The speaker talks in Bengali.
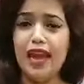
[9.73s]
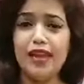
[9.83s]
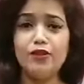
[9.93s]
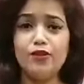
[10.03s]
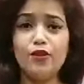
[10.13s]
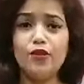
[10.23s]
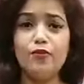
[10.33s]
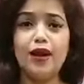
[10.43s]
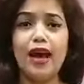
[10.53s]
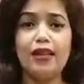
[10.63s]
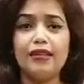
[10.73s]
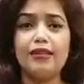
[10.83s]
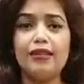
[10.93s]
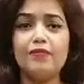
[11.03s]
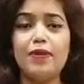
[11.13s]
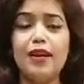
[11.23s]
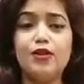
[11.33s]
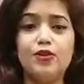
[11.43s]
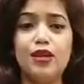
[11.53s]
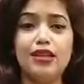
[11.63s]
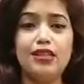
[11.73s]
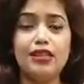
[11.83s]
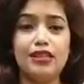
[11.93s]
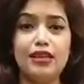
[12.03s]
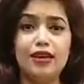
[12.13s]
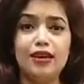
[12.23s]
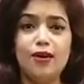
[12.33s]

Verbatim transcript: একদম রাত্রিবেলা চলে আসছি